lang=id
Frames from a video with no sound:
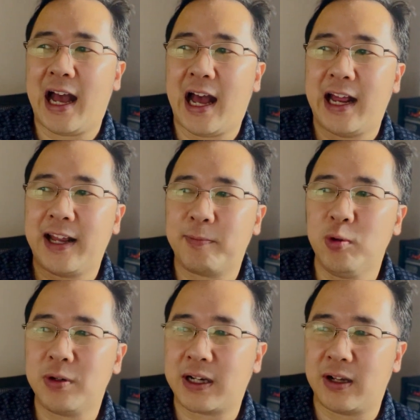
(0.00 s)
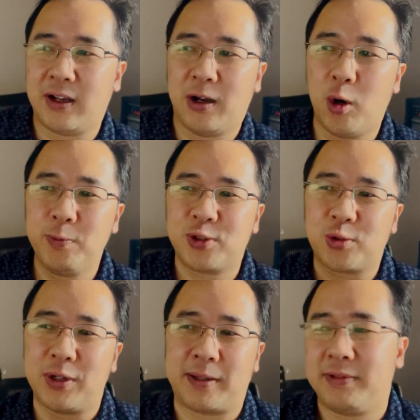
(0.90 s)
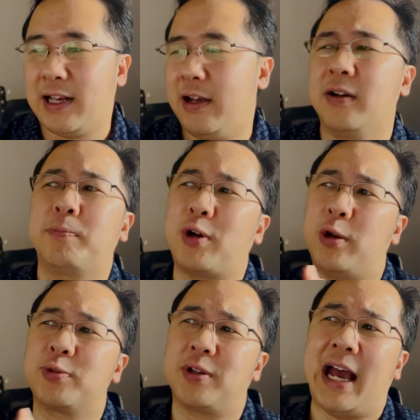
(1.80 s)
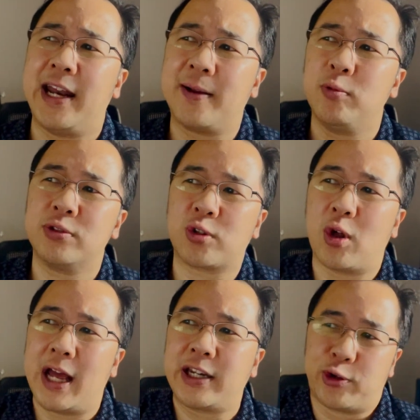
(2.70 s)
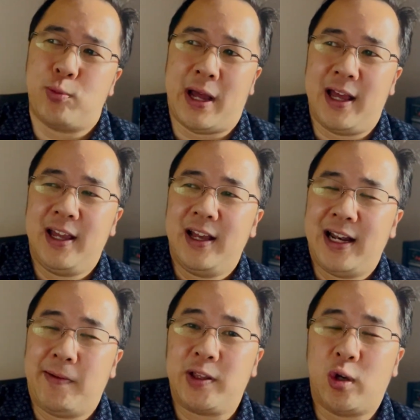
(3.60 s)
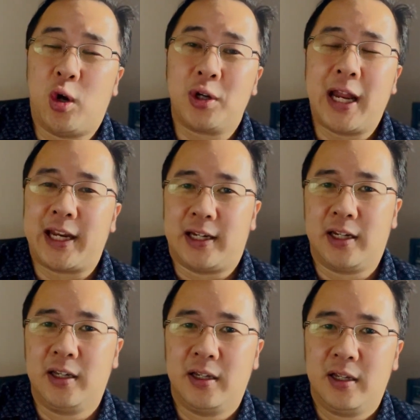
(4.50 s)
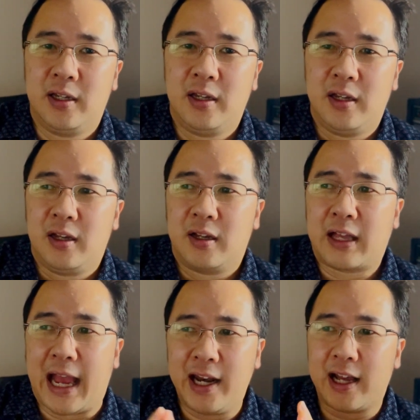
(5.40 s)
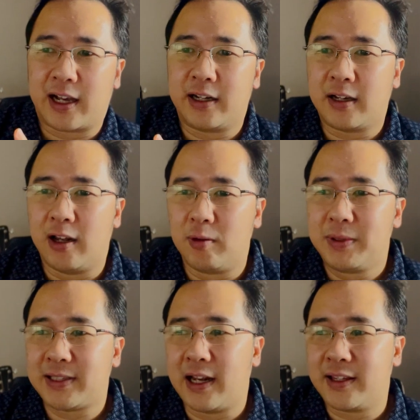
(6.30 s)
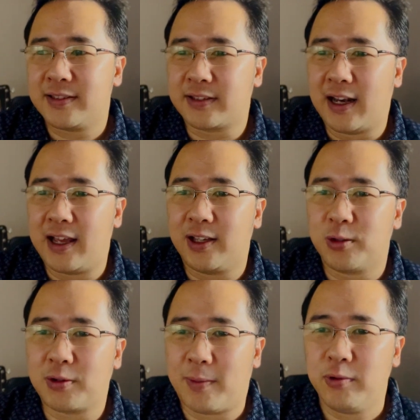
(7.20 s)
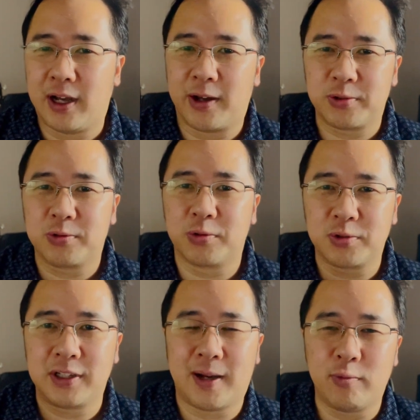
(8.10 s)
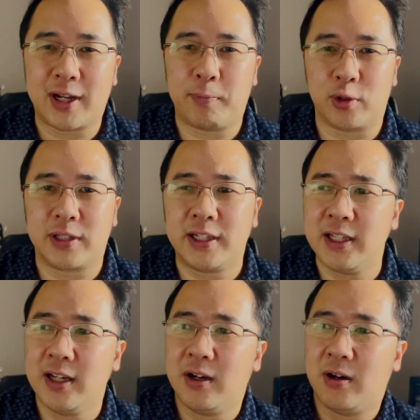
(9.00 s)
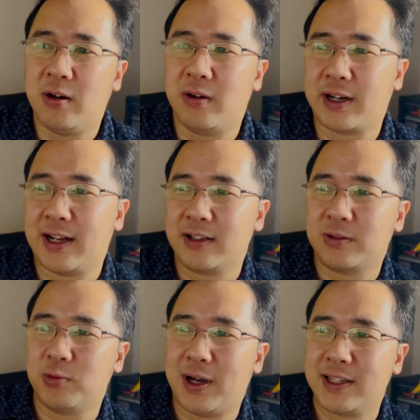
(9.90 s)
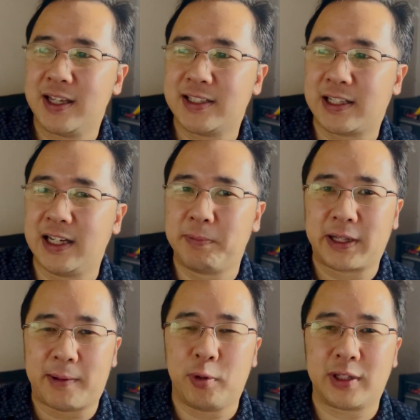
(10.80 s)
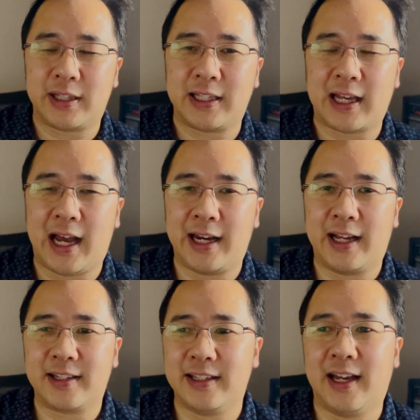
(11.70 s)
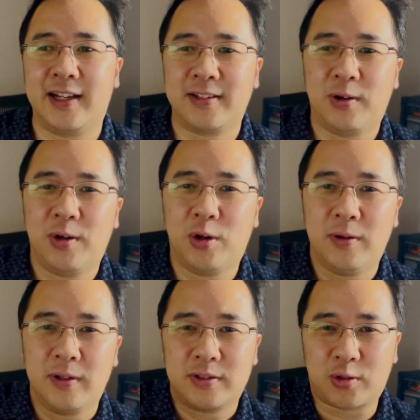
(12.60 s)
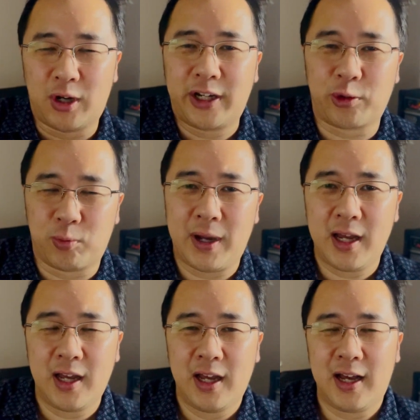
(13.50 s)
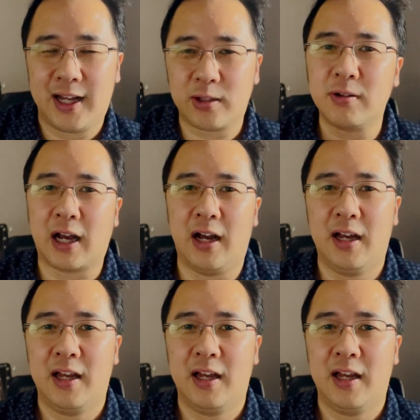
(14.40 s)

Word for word: Anakmu homeschooling, misalnya, uh, eh, bukan homeschooling, anakmu sekolah di rumah lewat online. Gak enak kan kalau misalnya setelah itu kamu yang harus ngurusin kamu repot. Jadi orang tuanya jadi lebih repot ketika anaknya sekolah di rumah atau enggak?